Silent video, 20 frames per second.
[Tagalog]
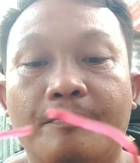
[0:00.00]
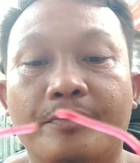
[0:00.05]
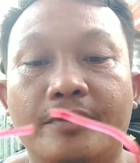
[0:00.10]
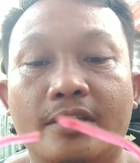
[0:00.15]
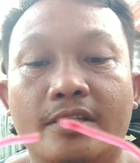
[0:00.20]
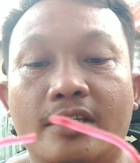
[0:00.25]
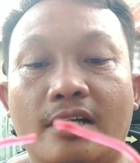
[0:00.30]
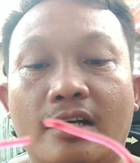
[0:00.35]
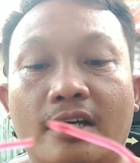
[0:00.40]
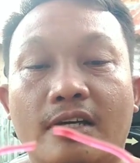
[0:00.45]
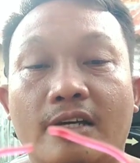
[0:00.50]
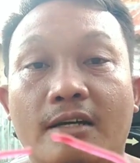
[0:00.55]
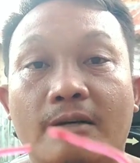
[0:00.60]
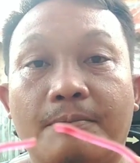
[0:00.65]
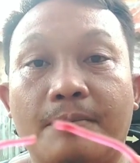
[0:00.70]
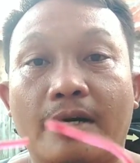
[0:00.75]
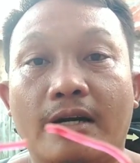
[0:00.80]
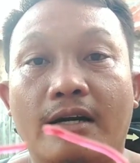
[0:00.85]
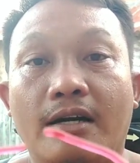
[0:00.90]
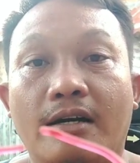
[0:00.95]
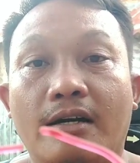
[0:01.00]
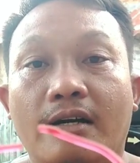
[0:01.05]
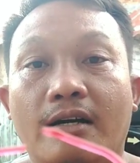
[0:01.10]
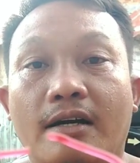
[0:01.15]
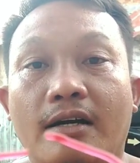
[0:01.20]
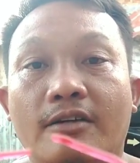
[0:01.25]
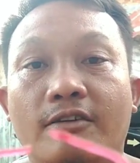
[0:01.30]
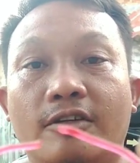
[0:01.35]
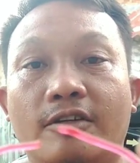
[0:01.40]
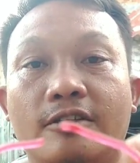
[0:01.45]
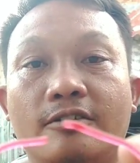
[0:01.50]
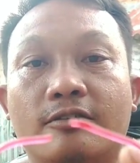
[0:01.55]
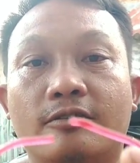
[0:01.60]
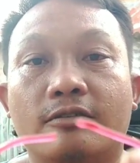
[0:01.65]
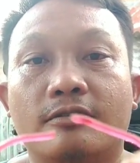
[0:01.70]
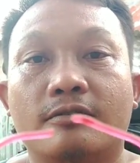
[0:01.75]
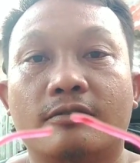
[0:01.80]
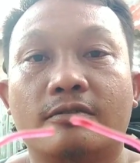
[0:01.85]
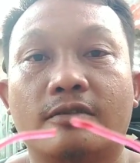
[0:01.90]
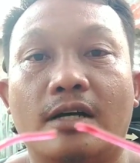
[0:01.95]
hindi niya kayang pa ano
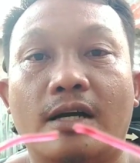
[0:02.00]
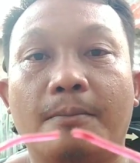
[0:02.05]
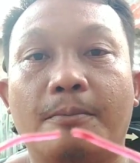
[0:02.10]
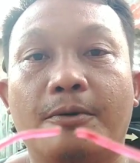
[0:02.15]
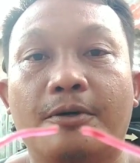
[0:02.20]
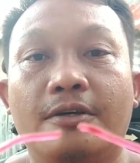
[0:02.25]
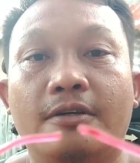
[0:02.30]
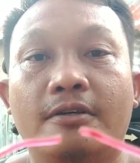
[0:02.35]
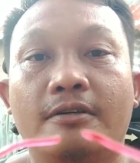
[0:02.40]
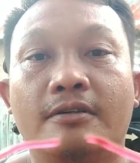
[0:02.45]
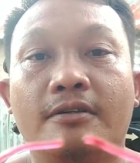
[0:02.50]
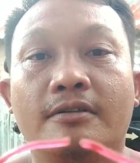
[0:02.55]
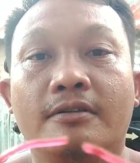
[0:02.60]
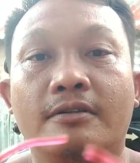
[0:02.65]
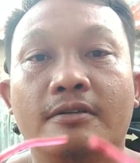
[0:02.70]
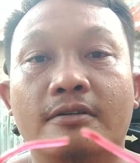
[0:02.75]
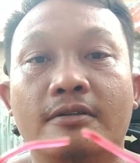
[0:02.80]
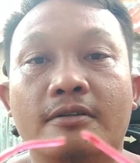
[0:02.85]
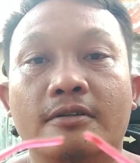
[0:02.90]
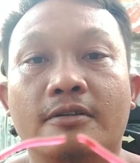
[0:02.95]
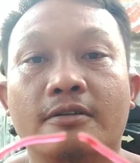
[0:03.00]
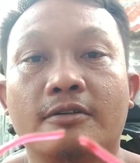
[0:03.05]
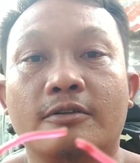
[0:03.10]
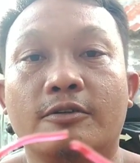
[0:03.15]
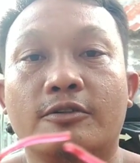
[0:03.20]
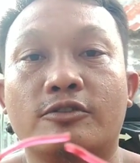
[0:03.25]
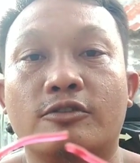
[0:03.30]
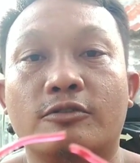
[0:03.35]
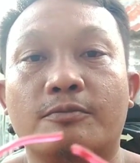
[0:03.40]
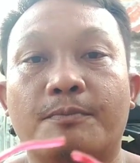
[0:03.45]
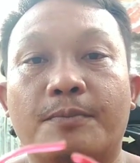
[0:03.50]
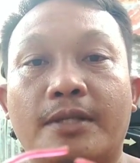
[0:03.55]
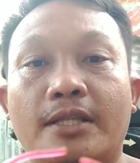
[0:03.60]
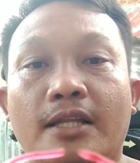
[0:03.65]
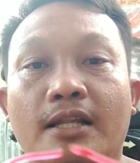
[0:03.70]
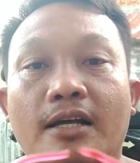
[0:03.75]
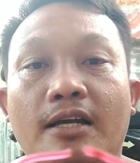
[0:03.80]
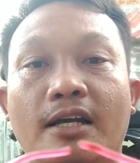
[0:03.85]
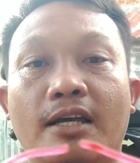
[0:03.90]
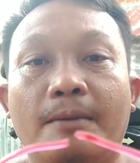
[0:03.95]
yung apoy gusto
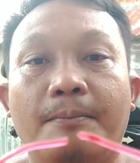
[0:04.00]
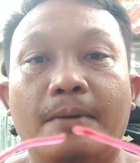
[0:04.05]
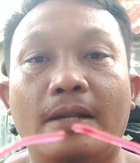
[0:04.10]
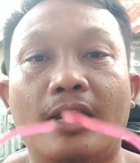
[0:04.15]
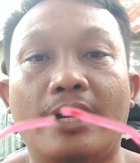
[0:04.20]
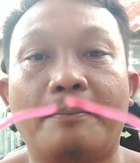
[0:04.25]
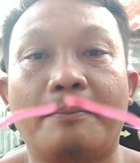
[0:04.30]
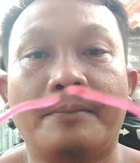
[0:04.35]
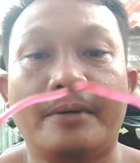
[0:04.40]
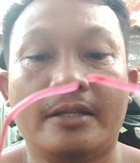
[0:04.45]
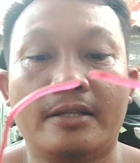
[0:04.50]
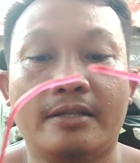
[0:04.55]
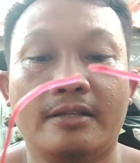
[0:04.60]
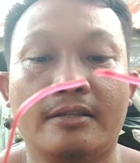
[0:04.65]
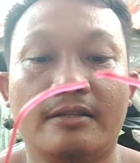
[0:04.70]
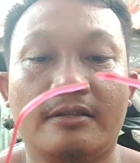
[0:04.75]
pa talaga ipalapit